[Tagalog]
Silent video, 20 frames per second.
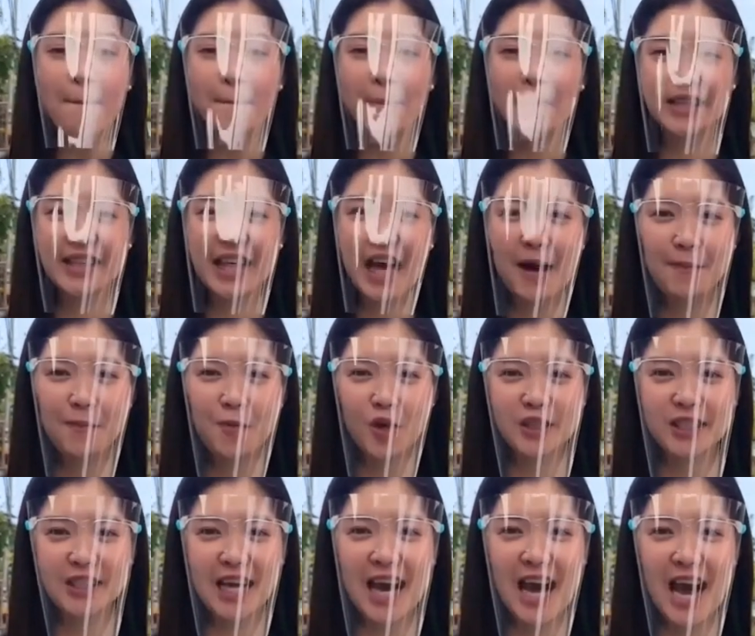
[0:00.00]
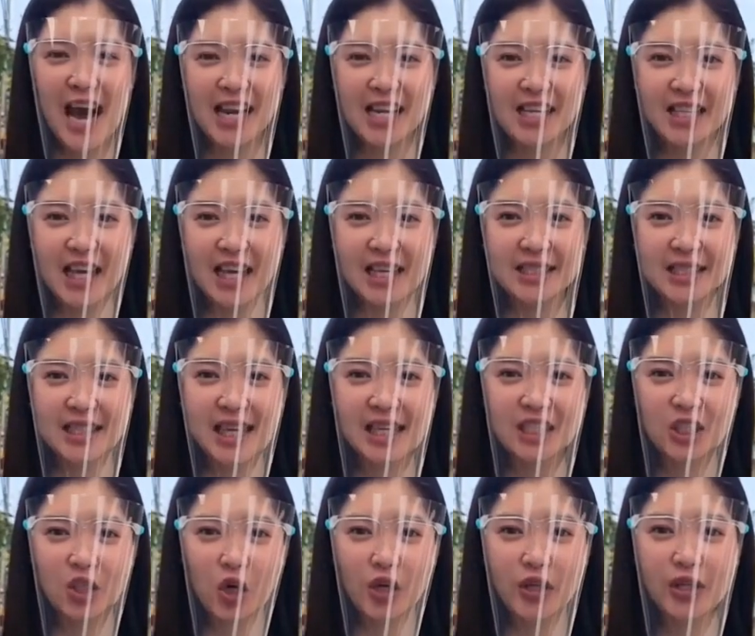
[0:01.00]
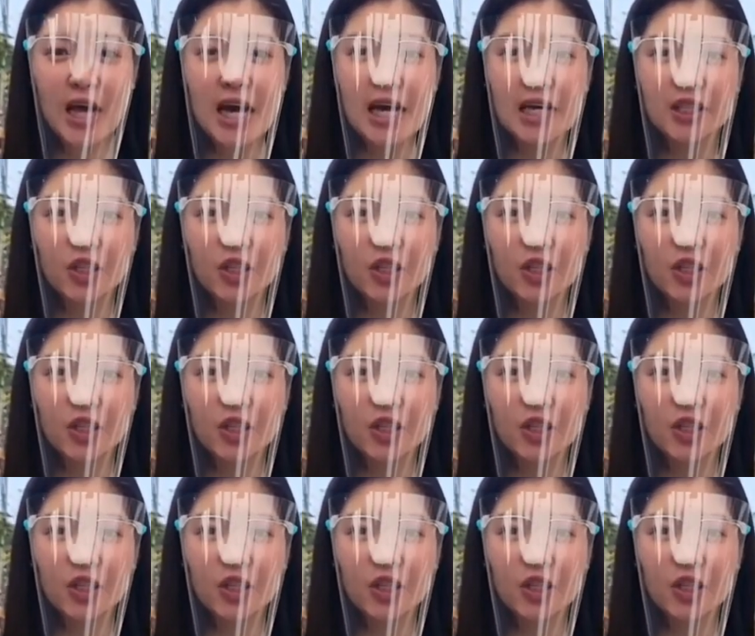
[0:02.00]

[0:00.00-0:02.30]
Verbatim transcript: Matapos ang holiday season,